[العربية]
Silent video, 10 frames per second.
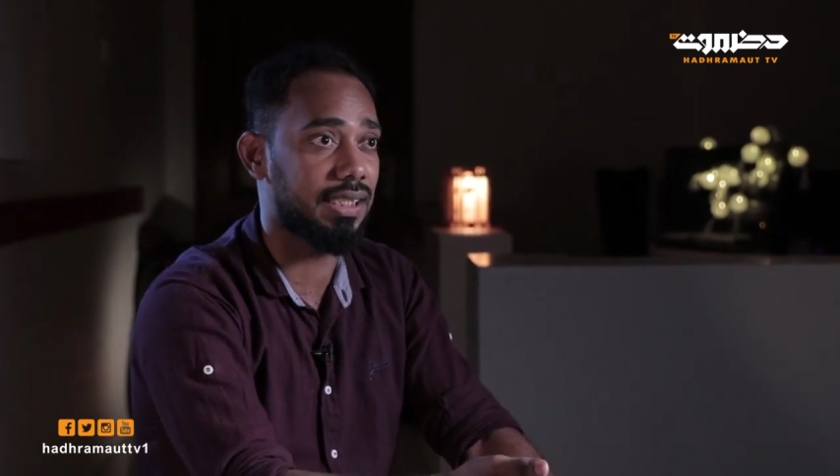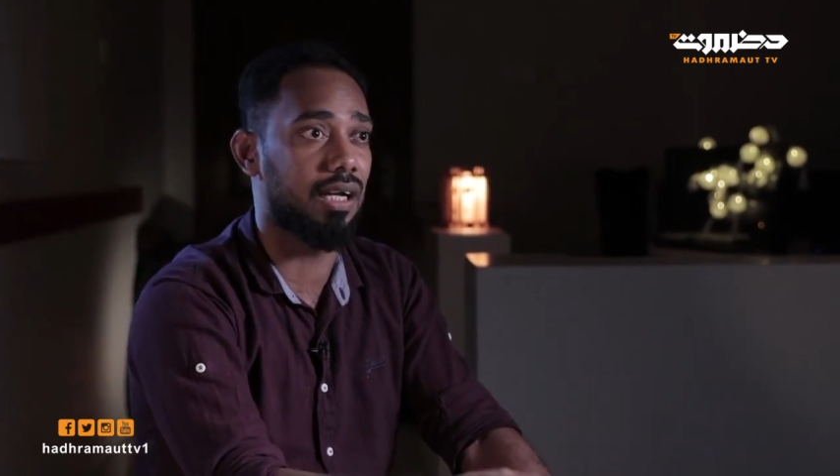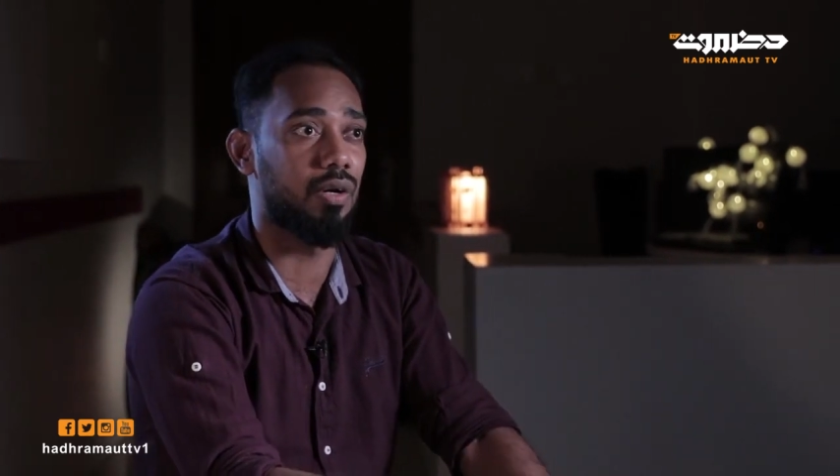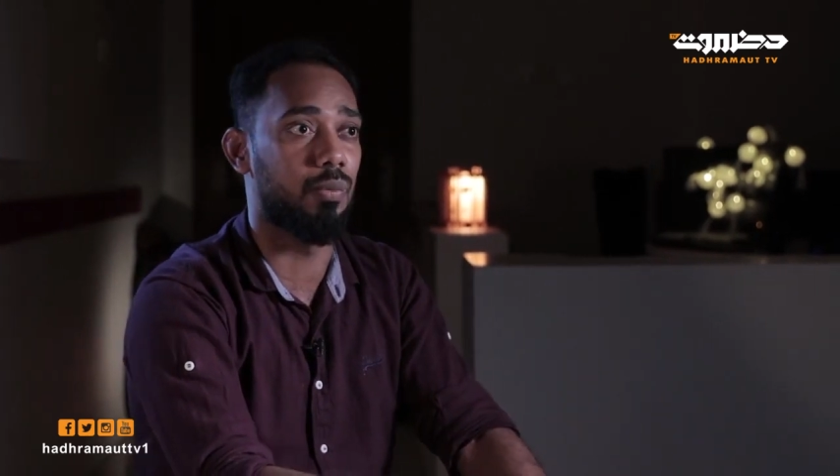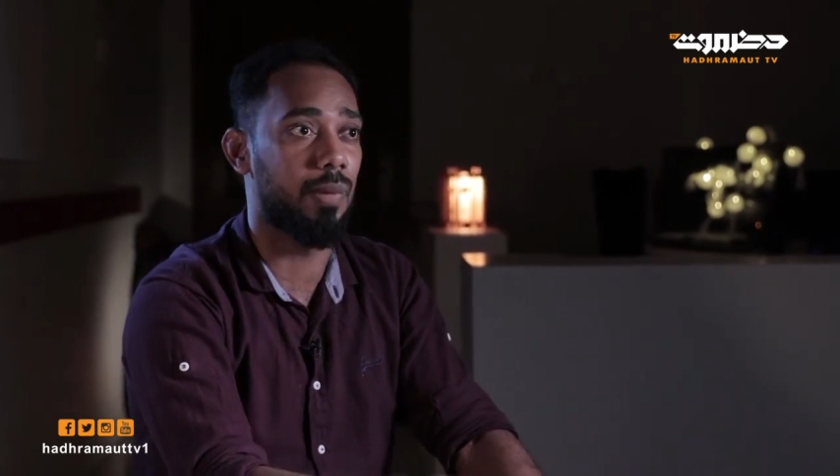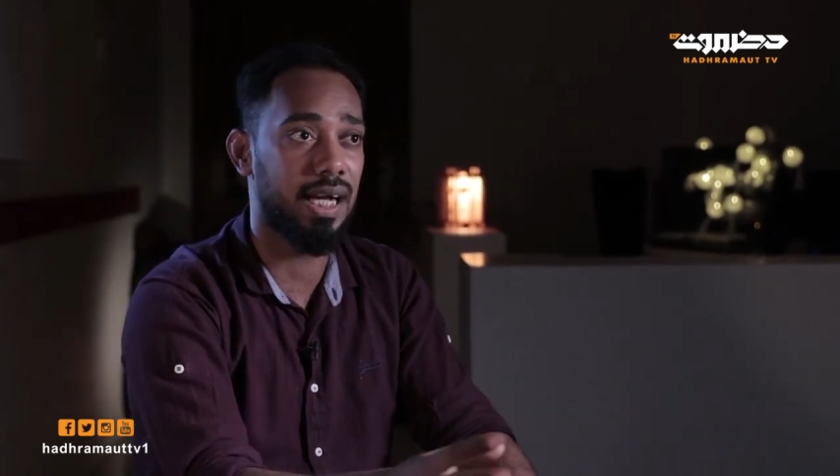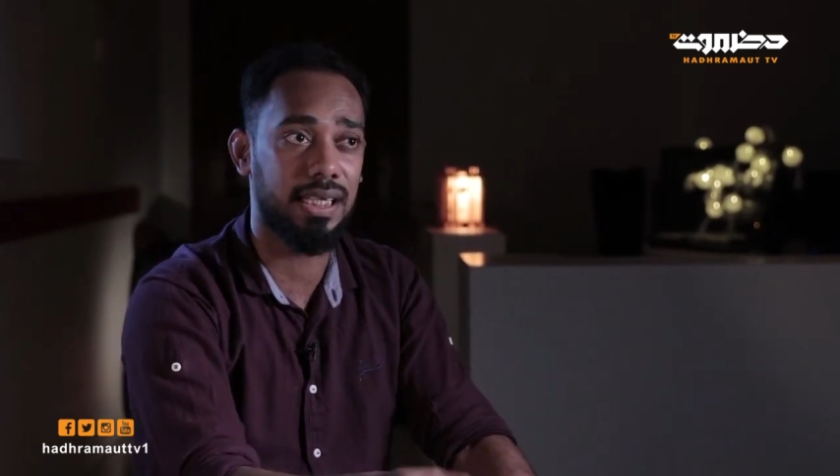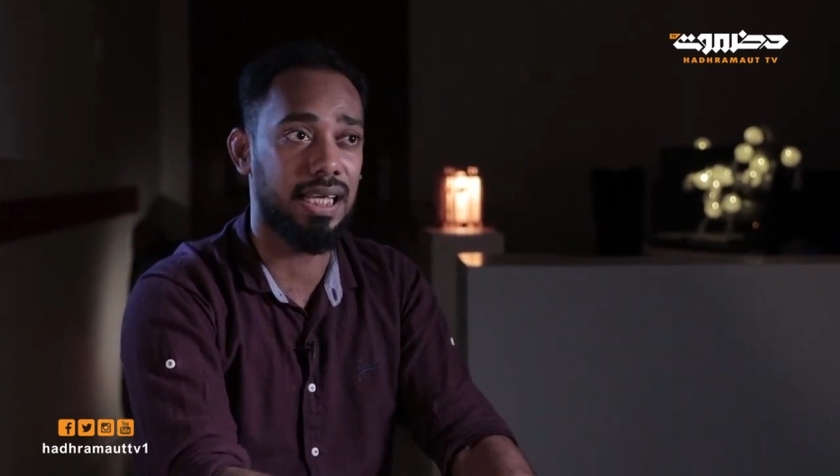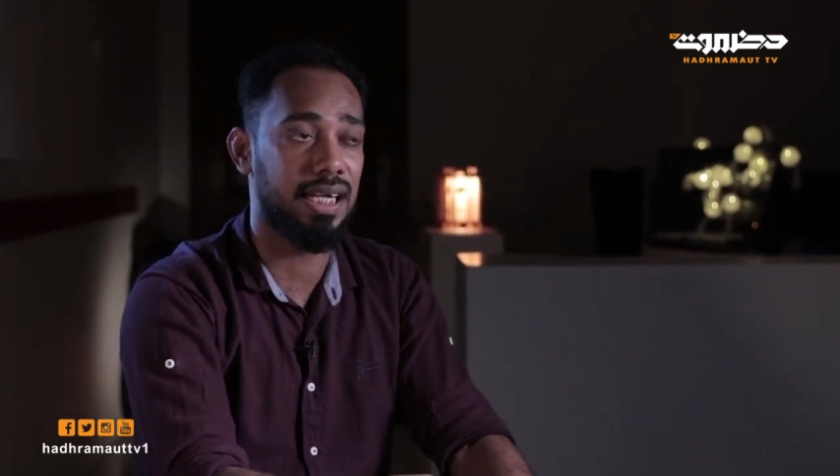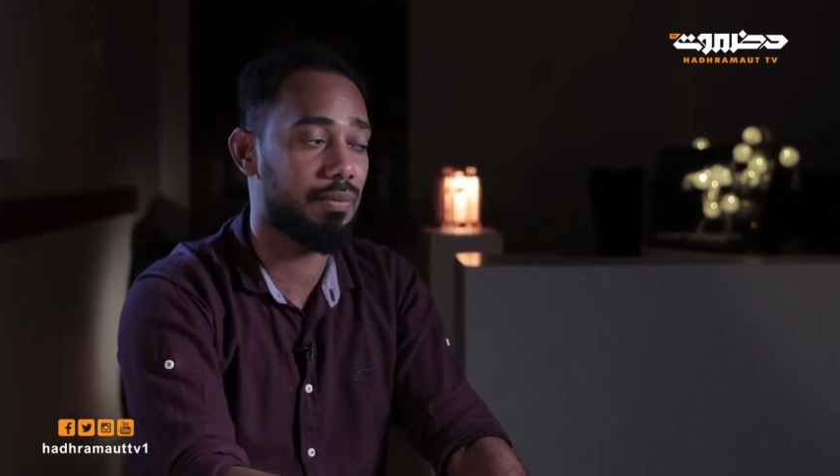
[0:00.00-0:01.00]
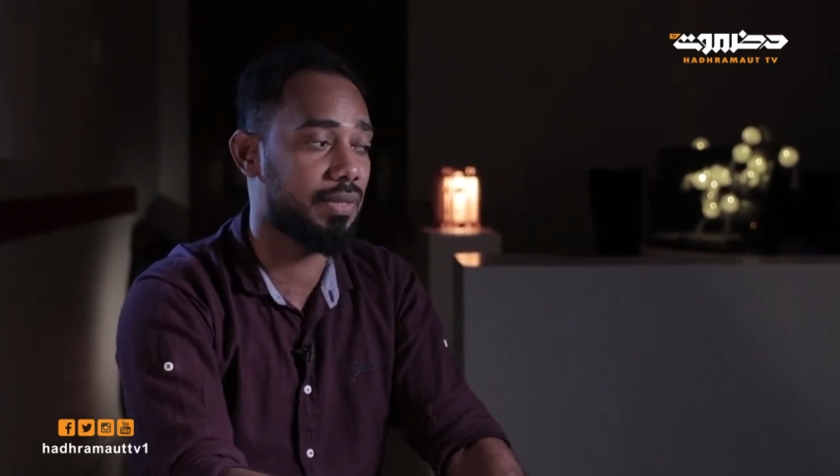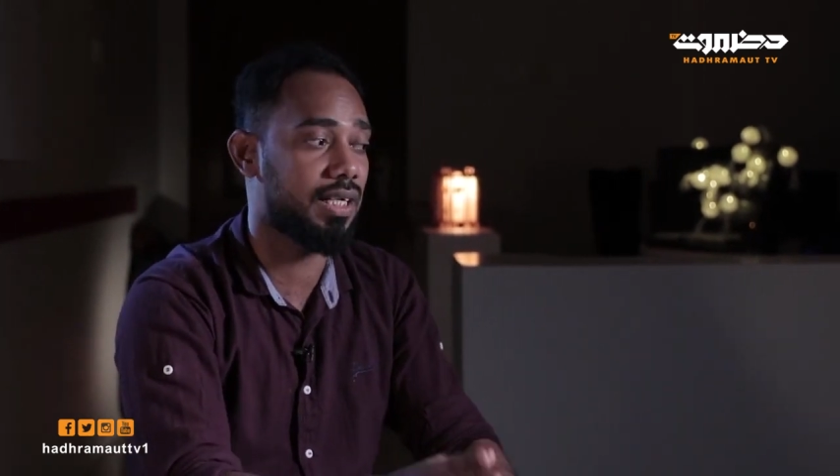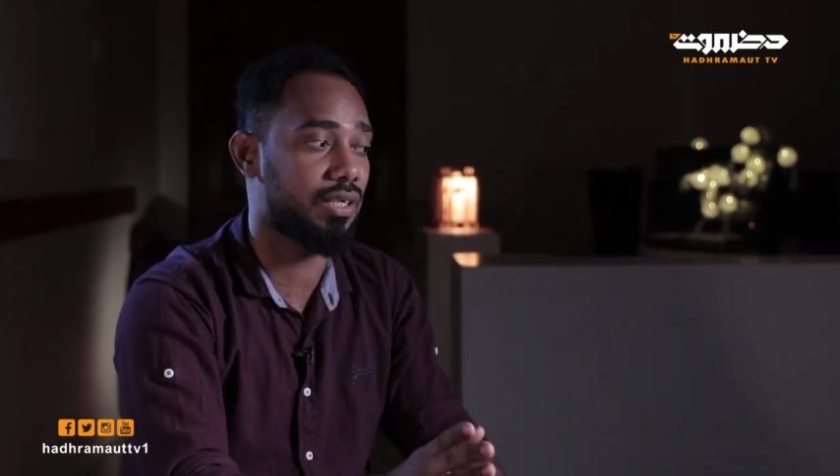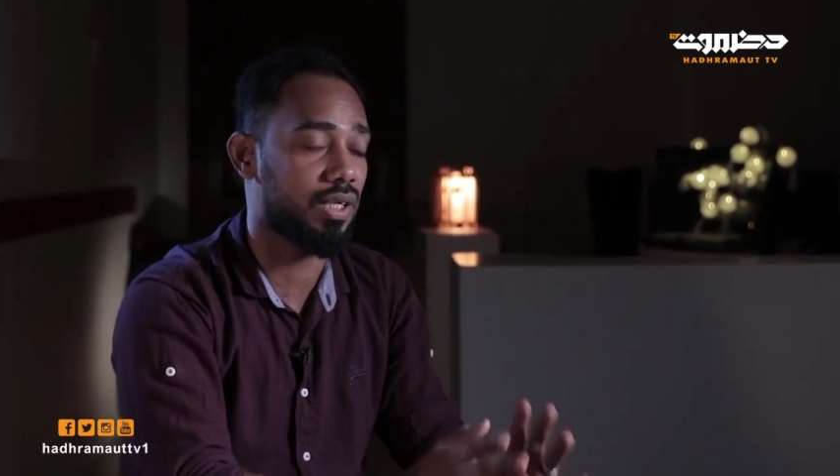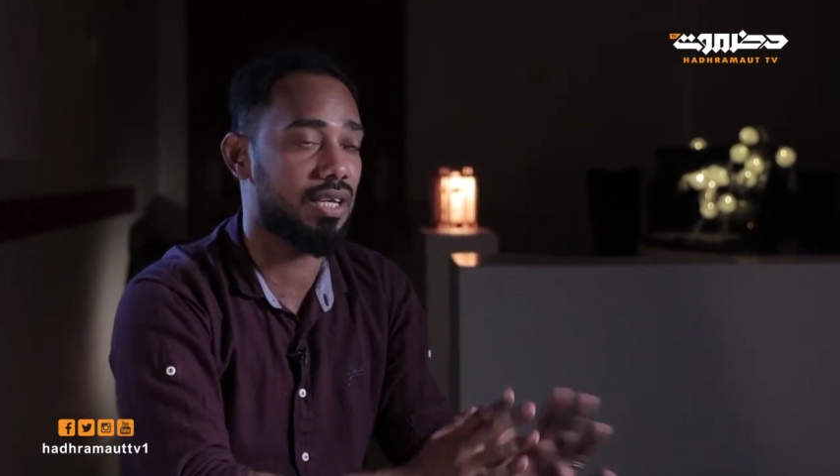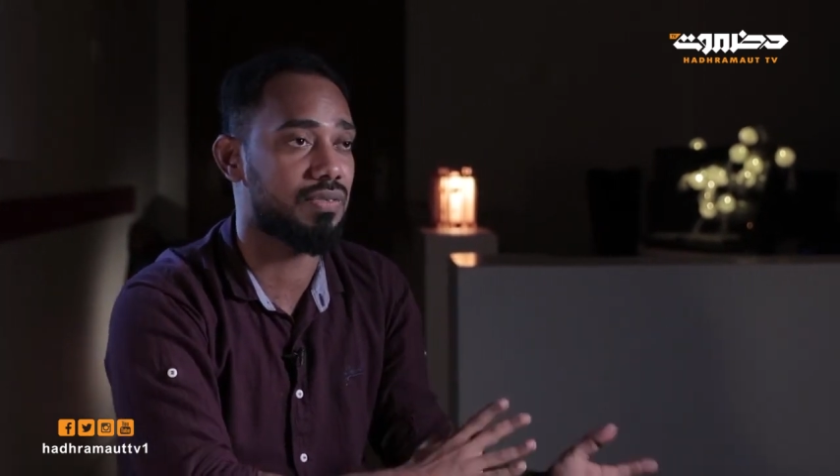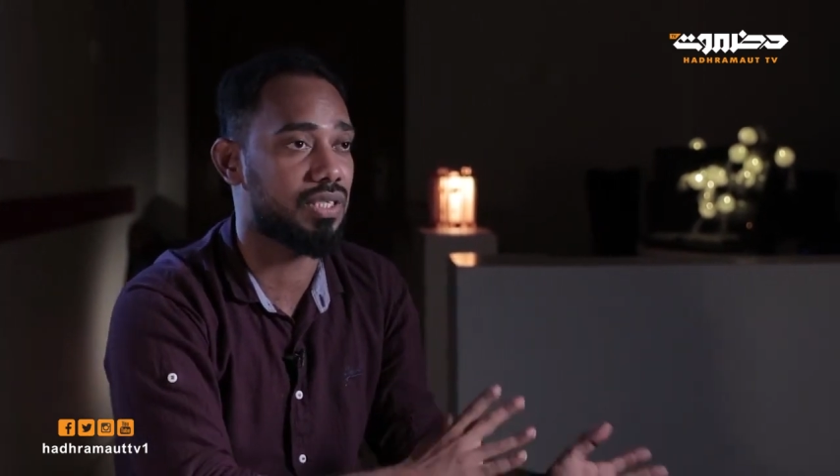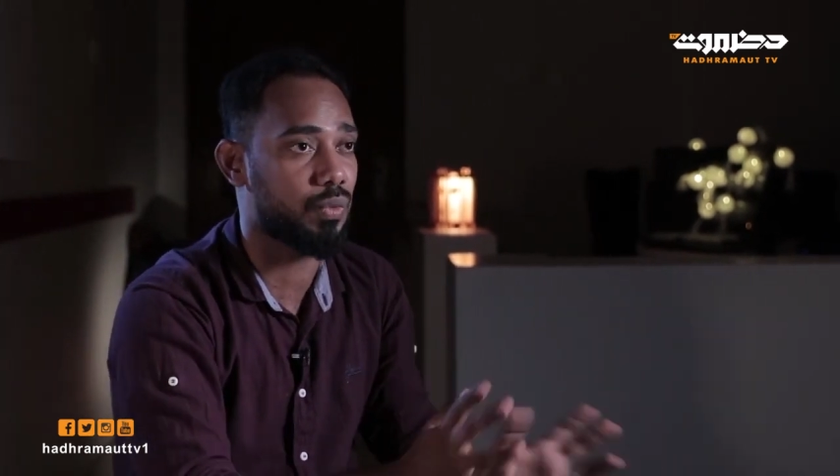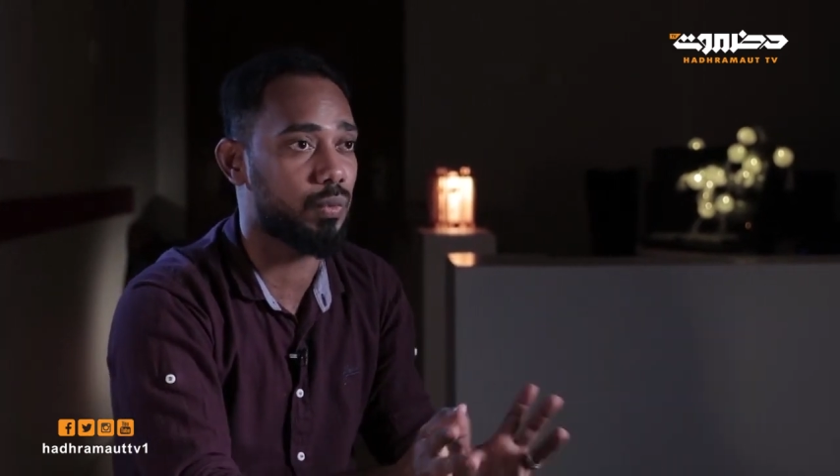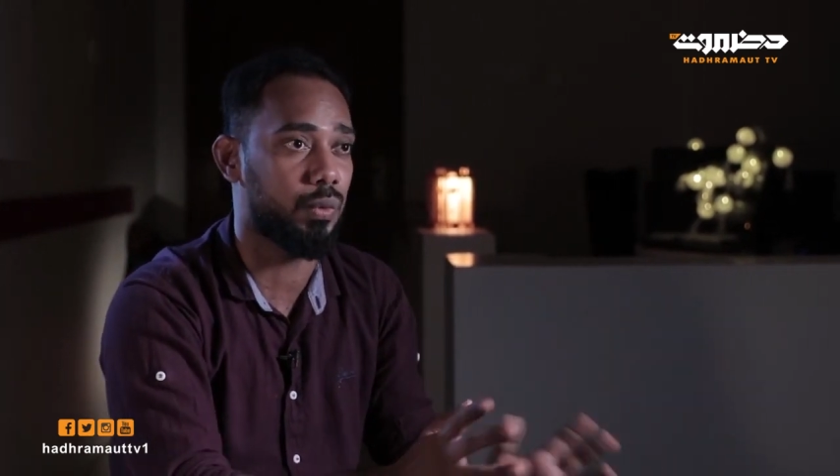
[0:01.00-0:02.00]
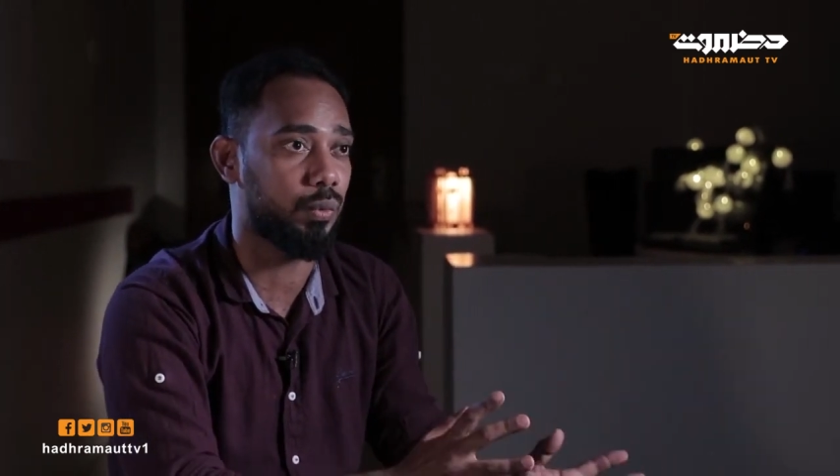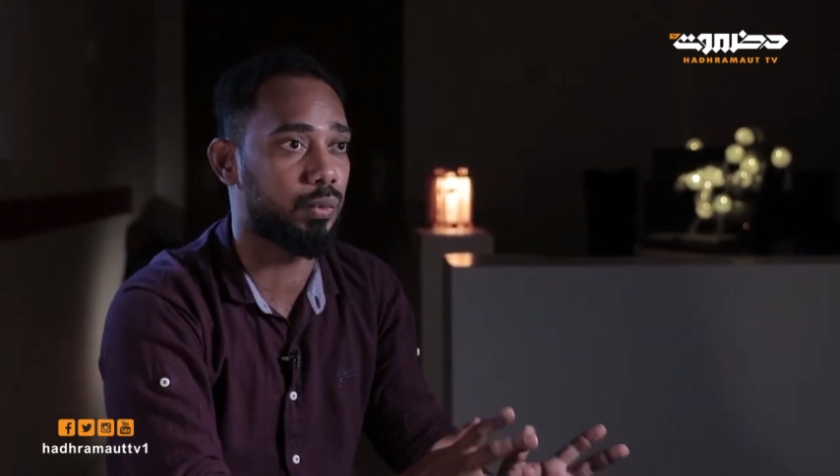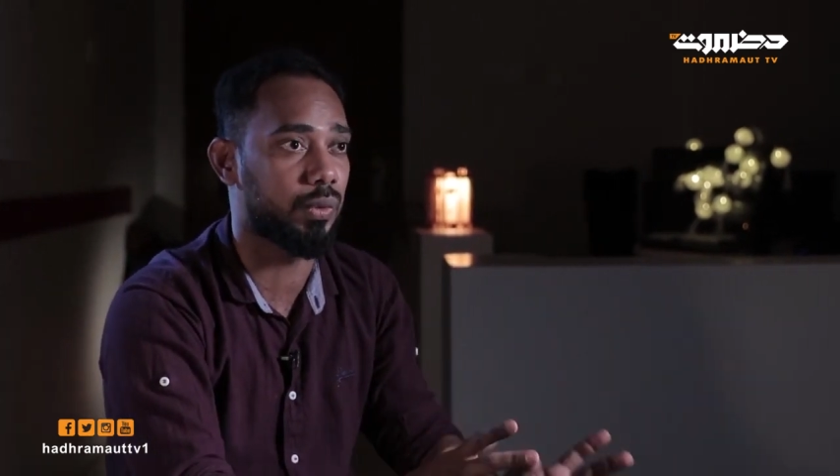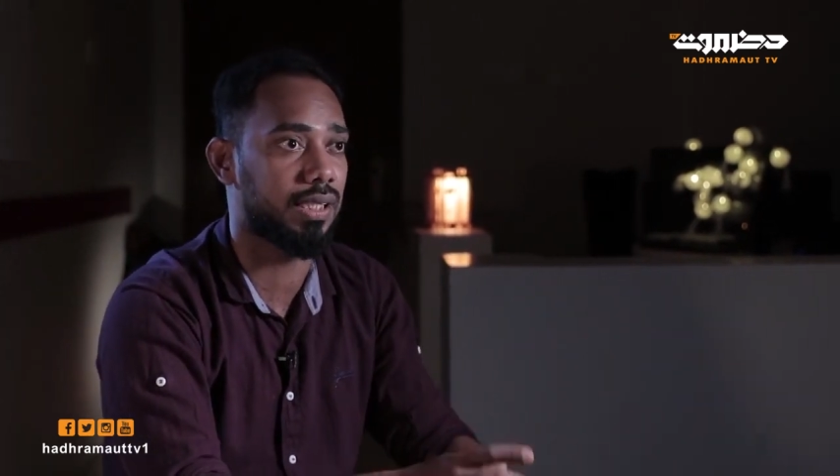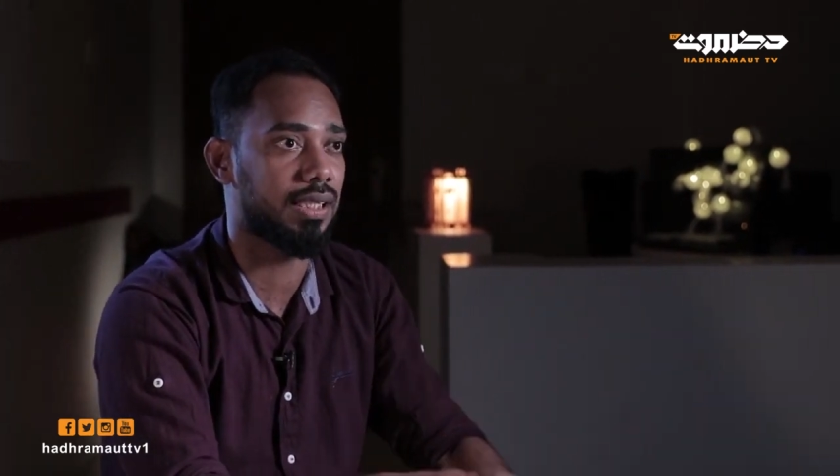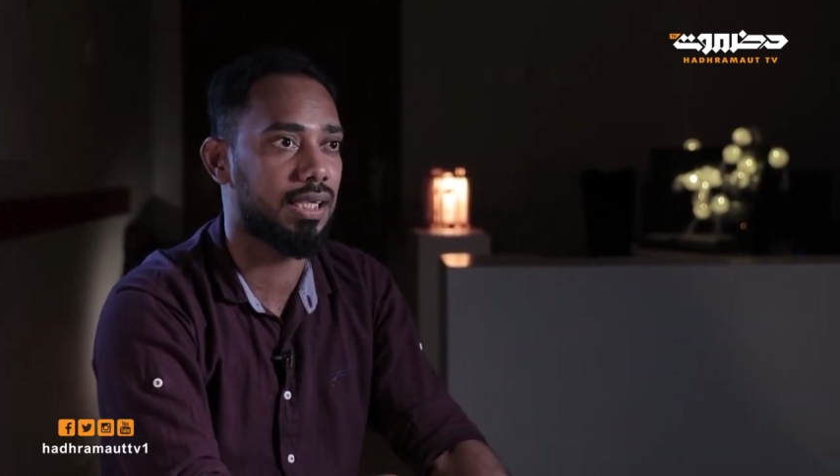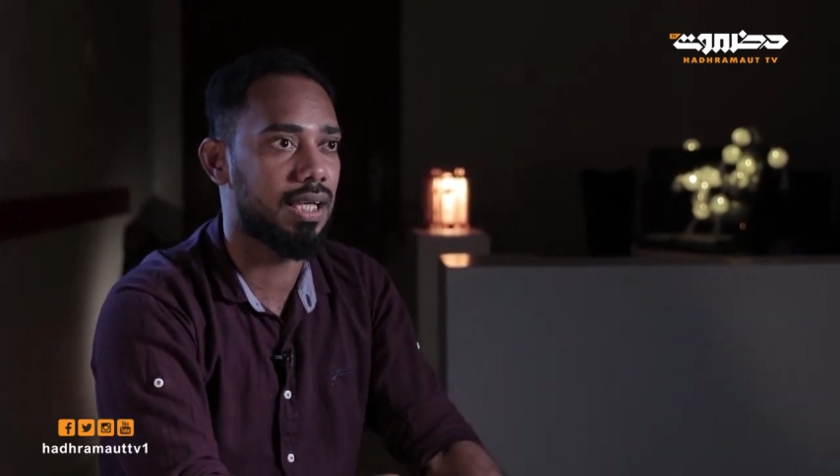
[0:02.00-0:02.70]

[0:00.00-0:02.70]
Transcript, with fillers: أو ما حد علمنا أنه كيف نسوي اليوي وكذا